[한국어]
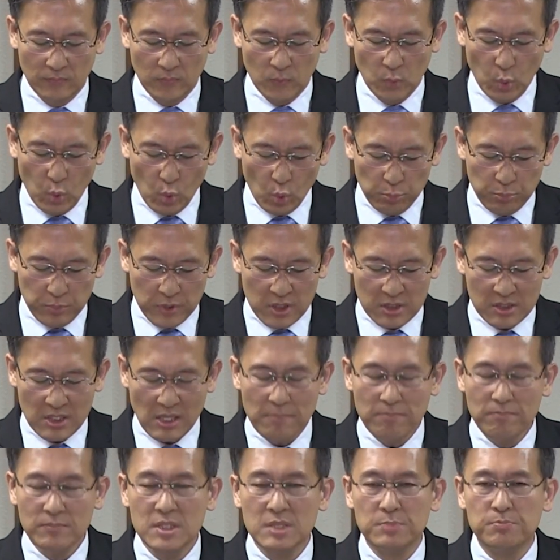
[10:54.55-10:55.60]
또 욥기
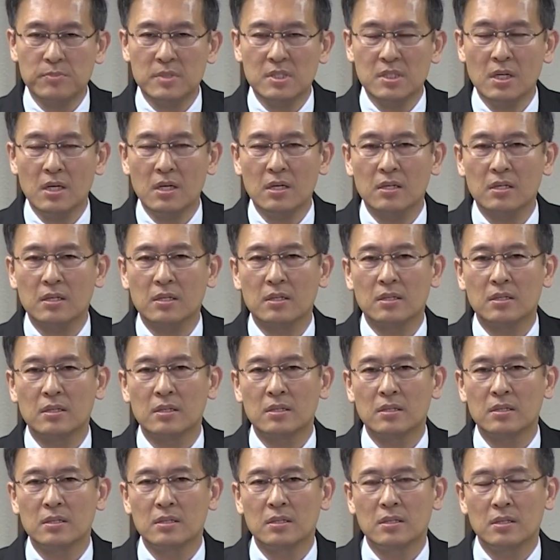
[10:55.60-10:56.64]
30장
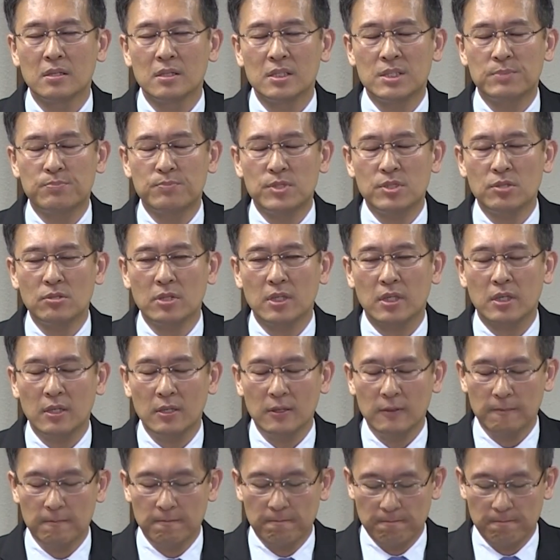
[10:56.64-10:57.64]
10절에